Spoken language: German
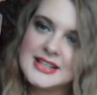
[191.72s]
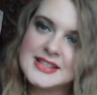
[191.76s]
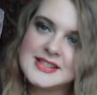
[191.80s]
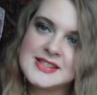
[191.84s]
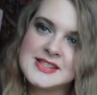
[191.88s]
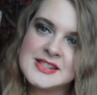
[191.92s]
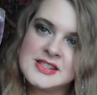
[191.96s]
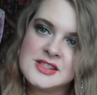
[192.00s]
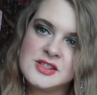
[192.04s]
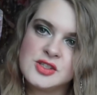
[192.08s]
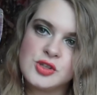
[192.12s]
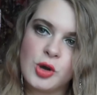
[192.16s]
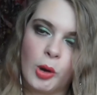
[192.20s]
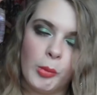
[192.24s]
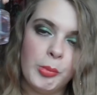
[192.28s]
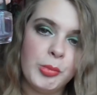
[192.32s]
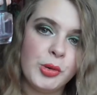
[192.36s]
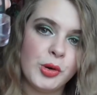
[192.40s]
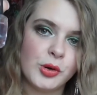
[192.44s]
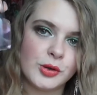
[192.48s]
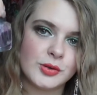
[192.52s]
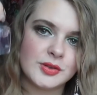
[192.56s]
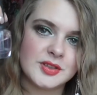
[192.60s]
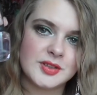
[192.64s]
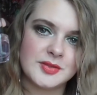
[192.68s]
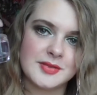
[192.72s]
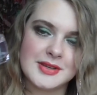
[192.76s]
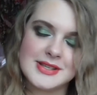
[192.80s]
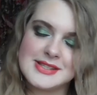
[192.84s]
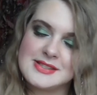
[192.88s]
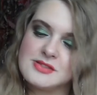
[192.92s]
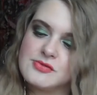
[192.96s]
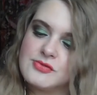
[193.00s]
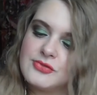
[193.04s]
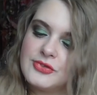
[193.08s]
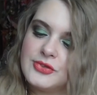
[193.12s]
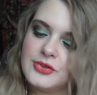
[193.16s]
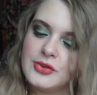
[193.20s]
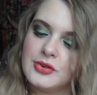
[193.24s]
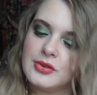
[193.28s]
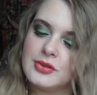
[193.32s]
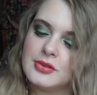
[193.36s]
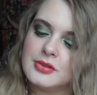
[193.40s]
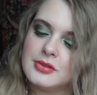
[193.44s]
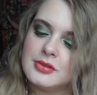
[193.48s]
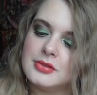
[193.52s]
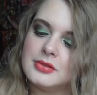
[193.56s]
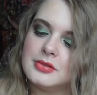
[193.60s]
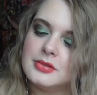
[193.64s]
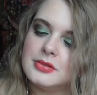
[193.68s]
Das ist ein Topcoat gewesen
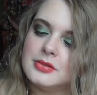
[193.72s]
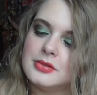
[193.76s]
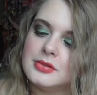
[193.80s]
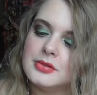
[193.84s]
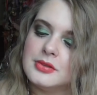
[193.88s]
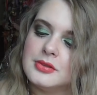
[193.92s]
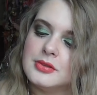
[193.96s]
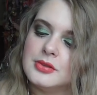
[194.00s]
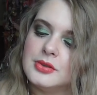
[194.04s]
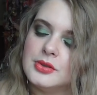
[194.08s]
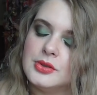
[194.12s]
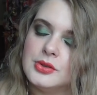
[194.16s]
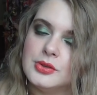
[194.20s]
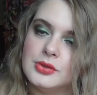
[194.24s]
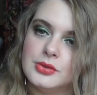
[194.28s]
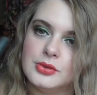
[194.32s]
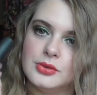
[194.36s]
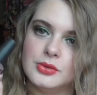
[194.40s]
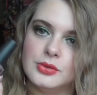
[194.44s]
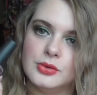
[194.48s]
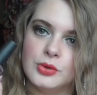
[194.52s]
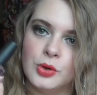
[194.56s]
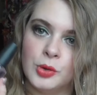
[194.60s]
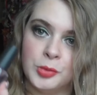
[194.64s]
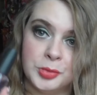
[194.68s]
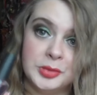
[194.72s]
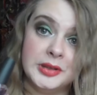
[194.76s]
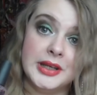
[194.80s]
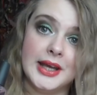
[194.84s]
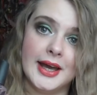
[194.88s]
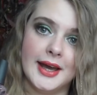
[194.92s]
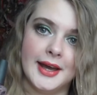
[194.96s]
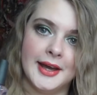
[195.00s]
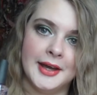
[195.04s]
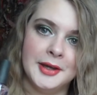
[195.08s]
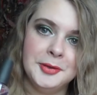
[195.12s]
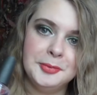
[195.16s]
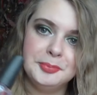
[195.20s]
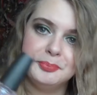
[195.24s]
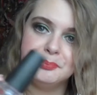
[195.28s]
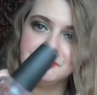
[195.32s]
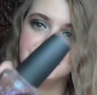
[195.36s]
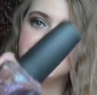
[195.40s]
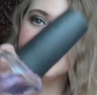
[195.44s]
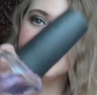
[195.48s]
von OPI.